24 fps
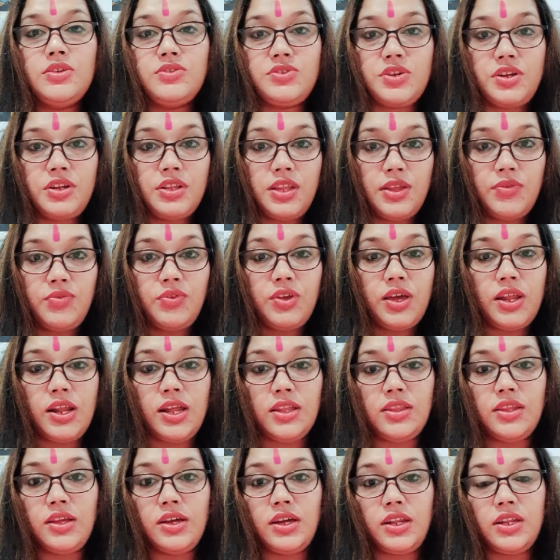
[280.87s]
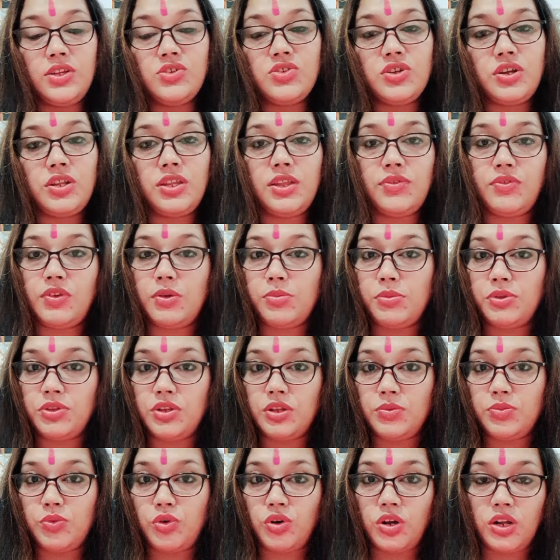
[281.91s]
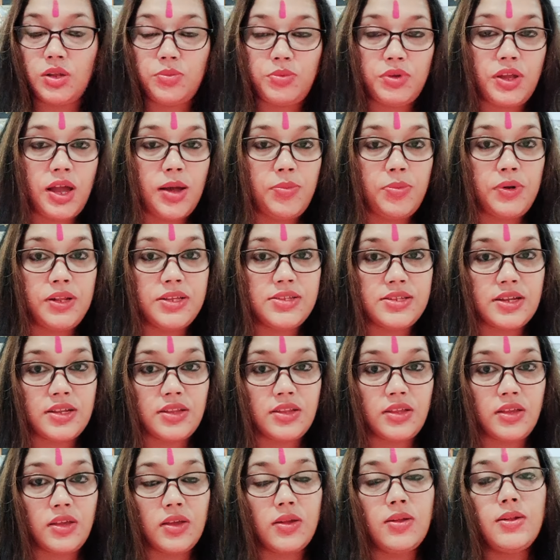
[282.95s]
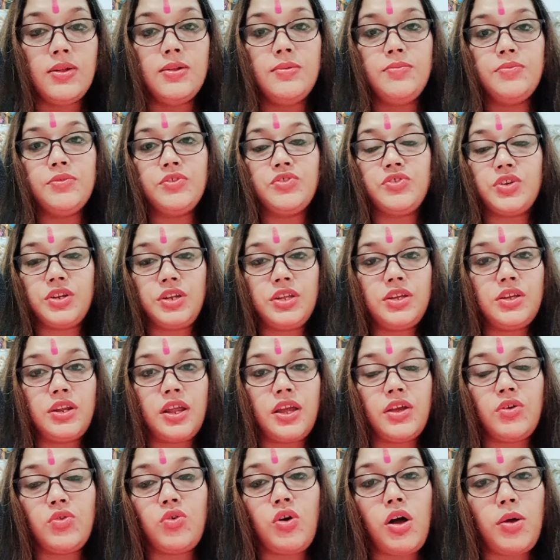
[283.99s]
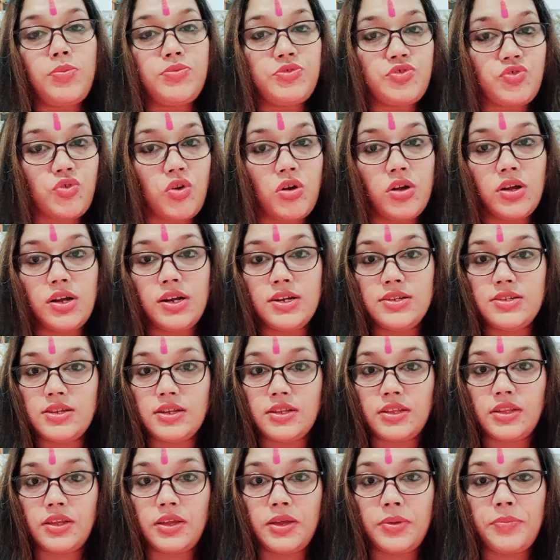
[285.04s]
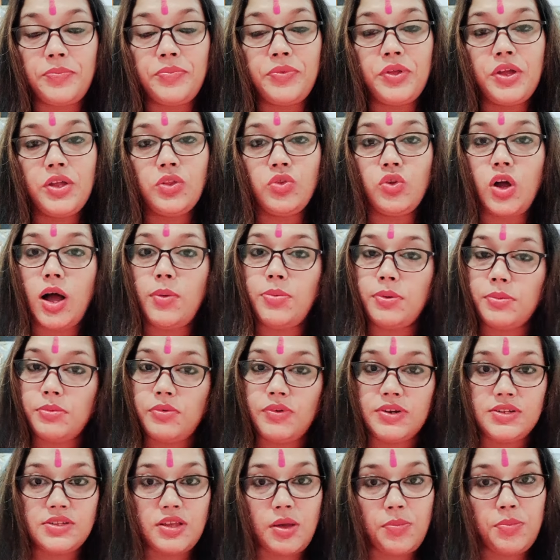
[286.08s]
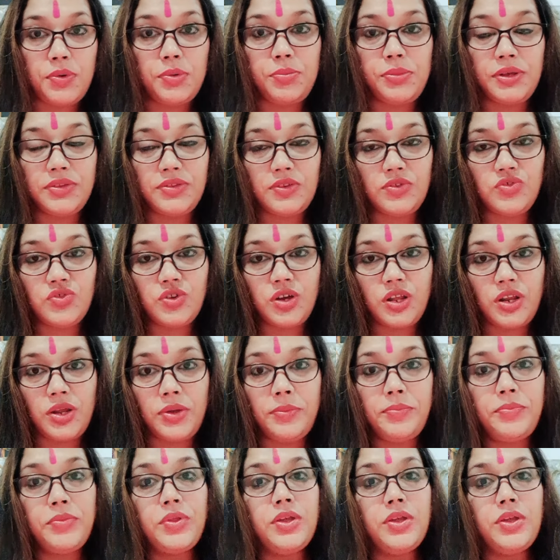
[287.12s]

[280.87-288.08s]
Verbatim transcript: शनिदेव की आराधना करें शनिदेव की मंत्रित पोटली भी आप ले सकते हैं शनि ग्रह को आप स्ट्रॉन्ग कर सकते हैं तो आप हमें व्हाट्सएप पर मैसेज करें